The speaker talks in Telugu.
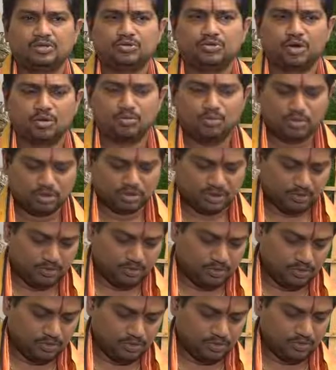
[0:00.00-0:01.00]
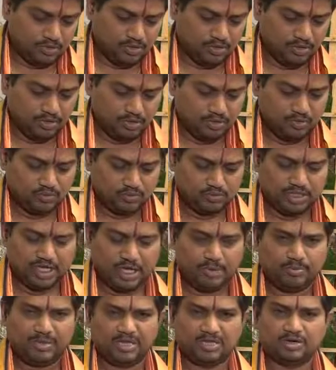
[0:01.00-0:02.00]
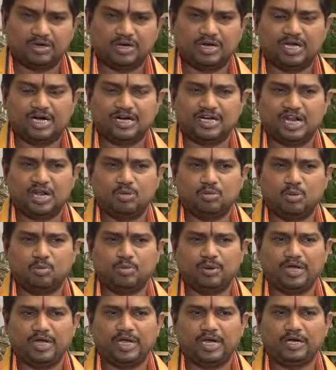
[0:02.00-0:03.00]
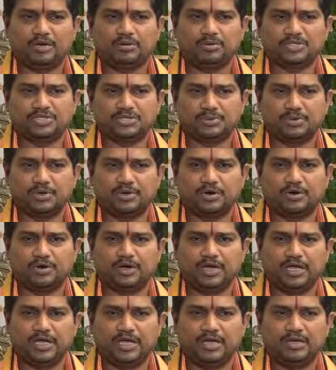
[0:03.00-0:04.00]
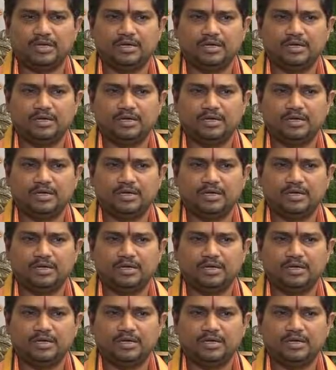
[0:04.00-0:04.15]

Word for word: దుర్ముహూర్తము ఉదయం పదకొండు గంటల ముప్పై ఏడు నిమిషముల నుండి